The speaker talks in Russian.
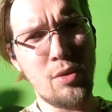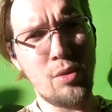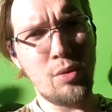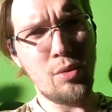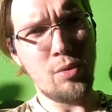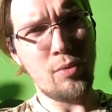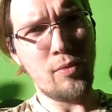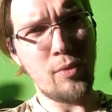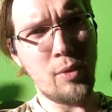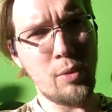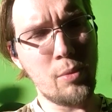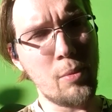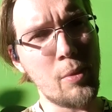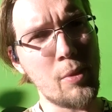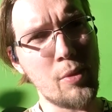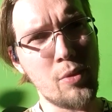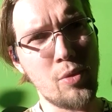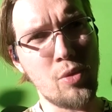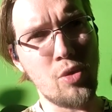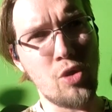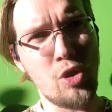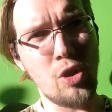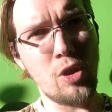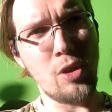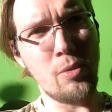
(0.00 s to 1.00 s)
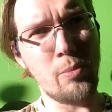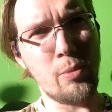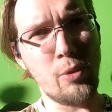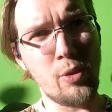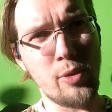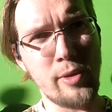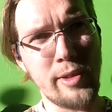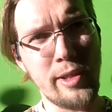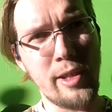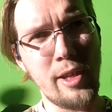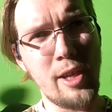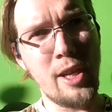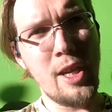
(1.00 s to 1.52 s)
но в любом случае это
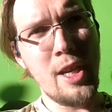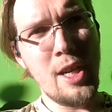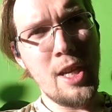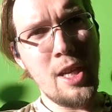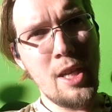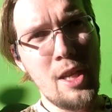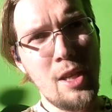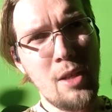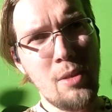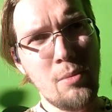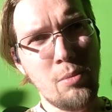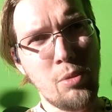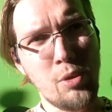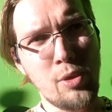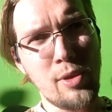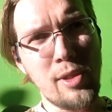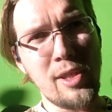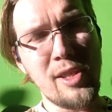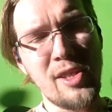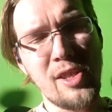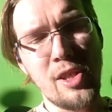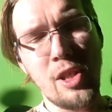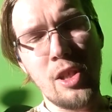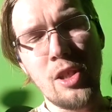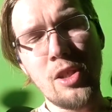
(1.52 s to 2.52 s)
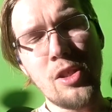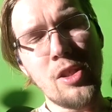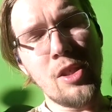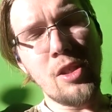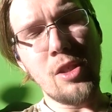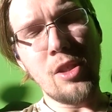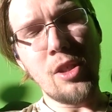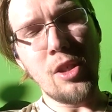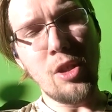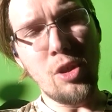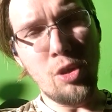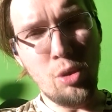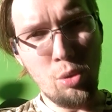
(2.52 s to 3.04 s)
после после
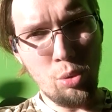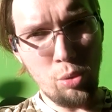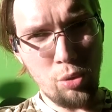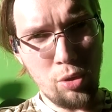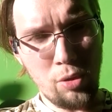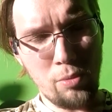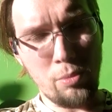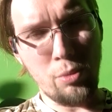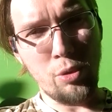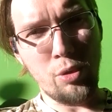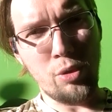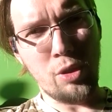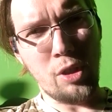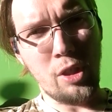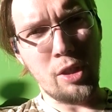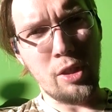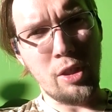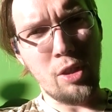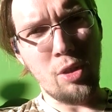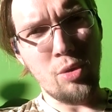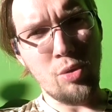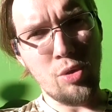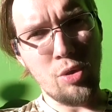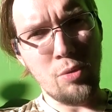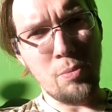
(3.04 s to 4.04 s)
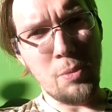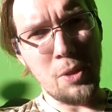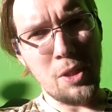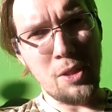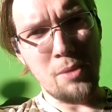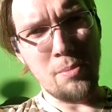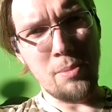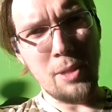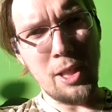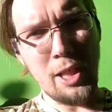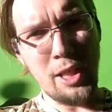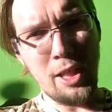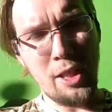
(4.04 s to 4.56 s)
середины июня будет, когда уже
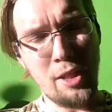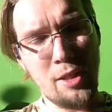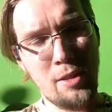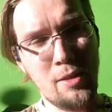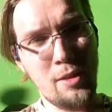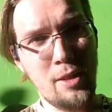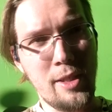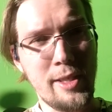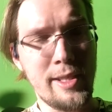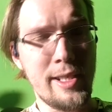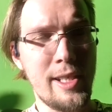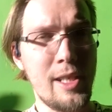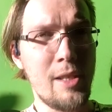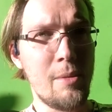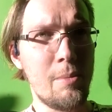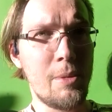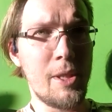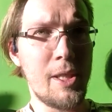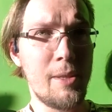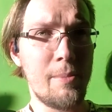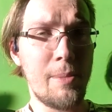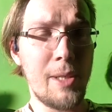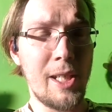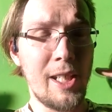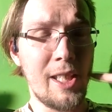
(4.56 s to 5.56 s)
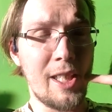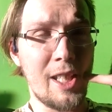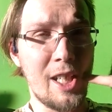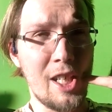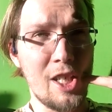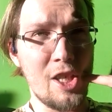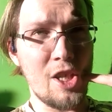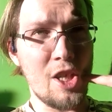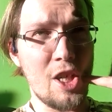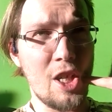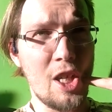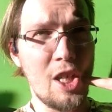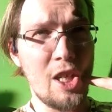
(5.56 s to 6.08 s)
потеплеет, если не потеплеет
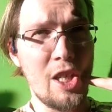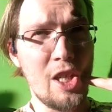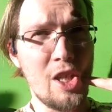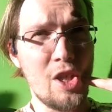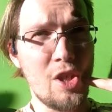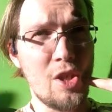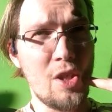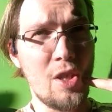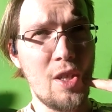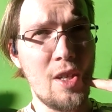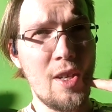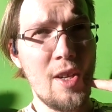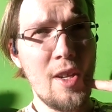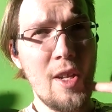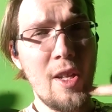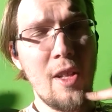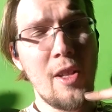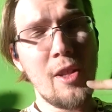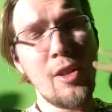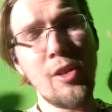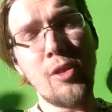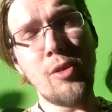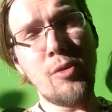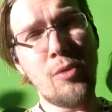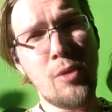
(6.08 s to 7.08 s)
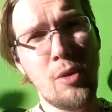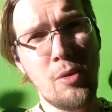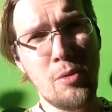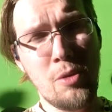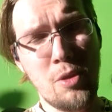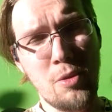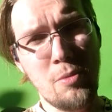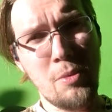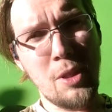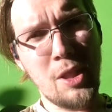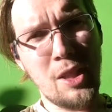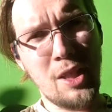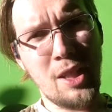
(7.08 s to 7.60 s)
раньше, конечно. Ну, в
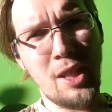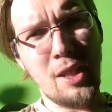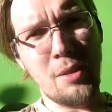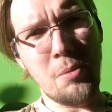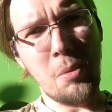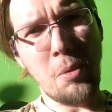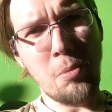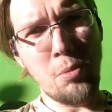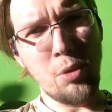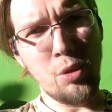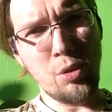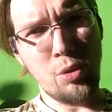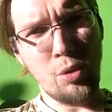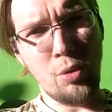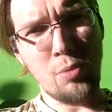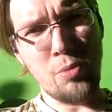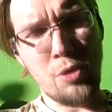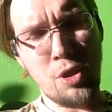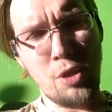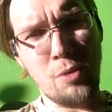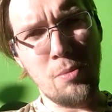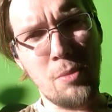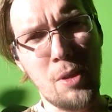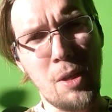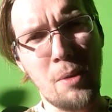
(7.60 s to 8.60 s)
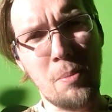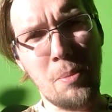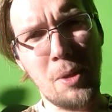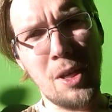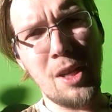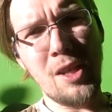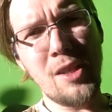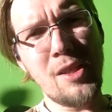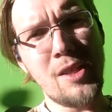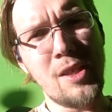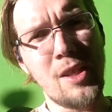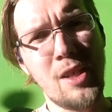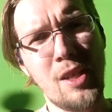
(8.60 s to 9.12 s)
общем, это как бы будет общее
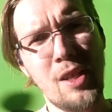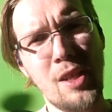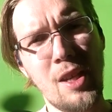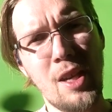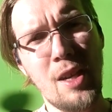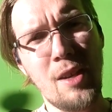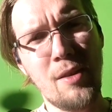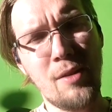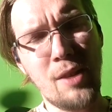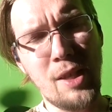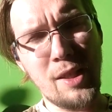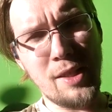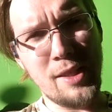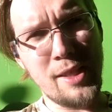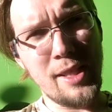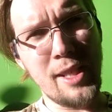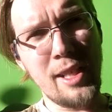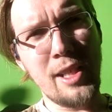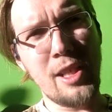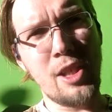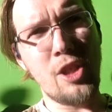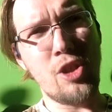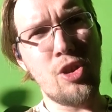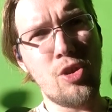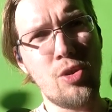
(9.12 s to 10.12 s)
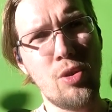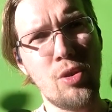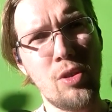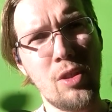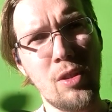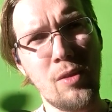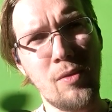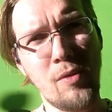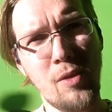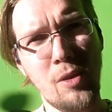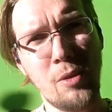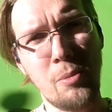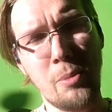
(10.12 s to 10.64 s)
мероприятие, и я отдельно еще этот
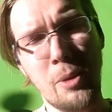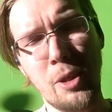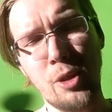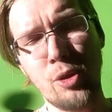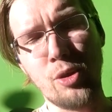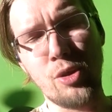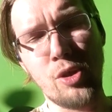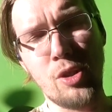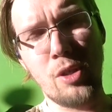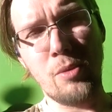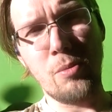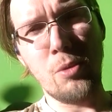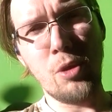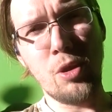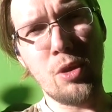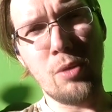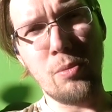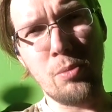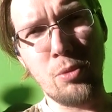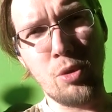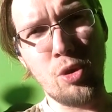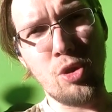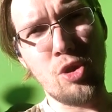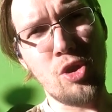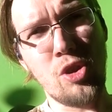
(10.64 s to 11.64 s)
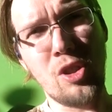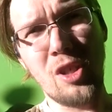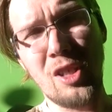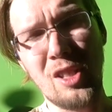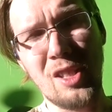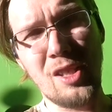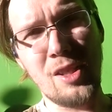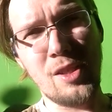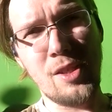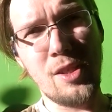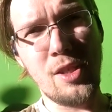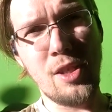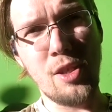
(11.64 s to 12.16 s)
велопоход с ребенком точно
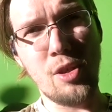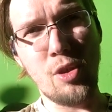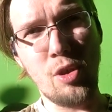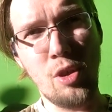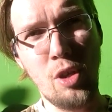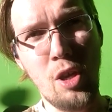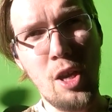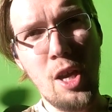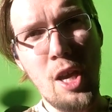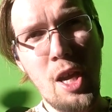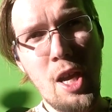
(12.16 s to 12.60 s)
анонсирую.